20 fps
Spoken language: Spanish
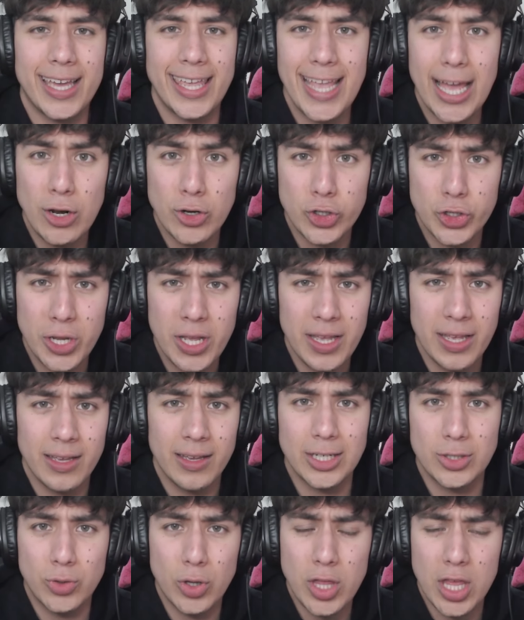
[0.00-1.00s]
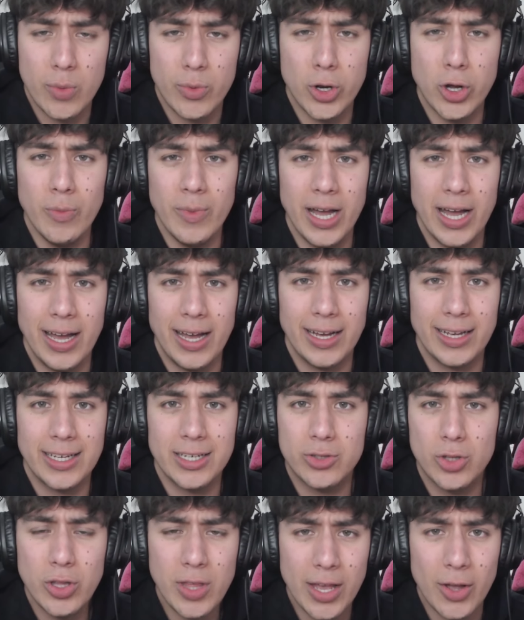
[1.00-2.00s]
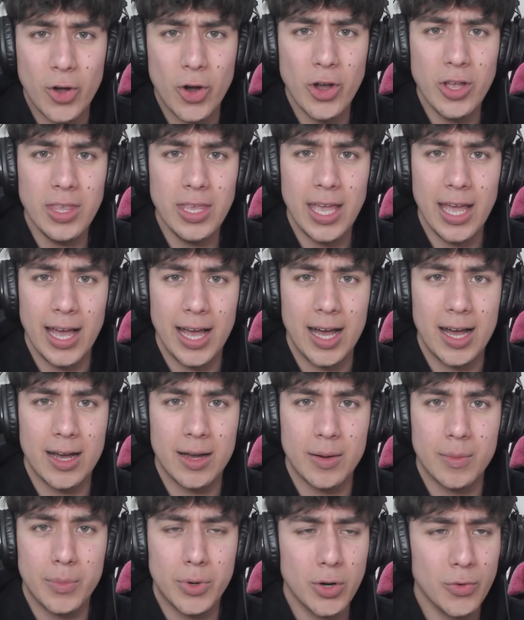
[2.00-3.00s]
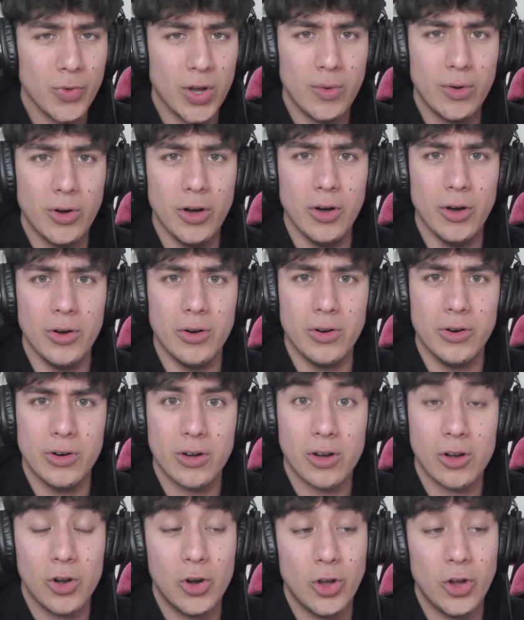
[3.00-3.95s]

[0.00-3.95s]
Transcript: que ya lo sé, que estoy de broma, que estoy de coña, por favor.